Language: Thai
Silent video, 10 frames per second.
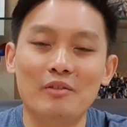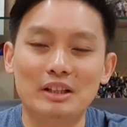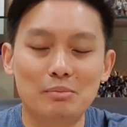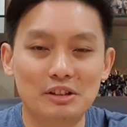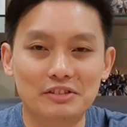
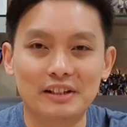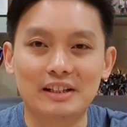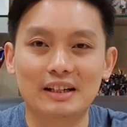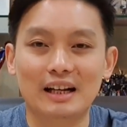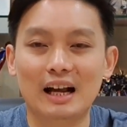วิตามินซี
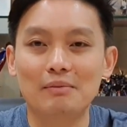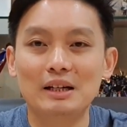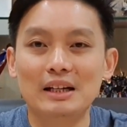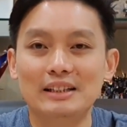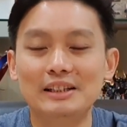นะครับ
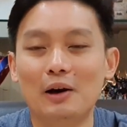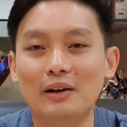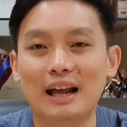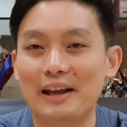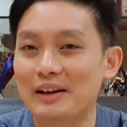ยี่ห้อ
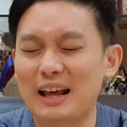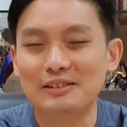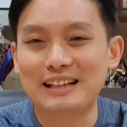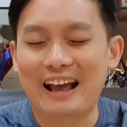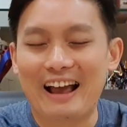ไหนก็แล้
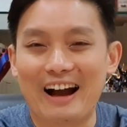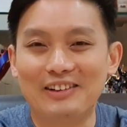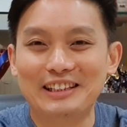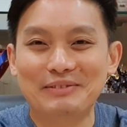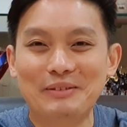วแต่เอา
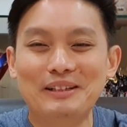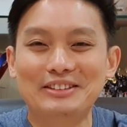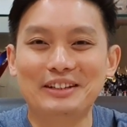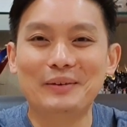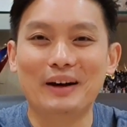ที่เพื่อ
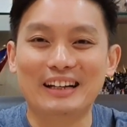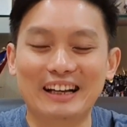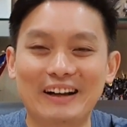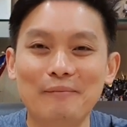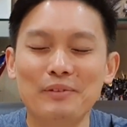นๆ สะดวกนะ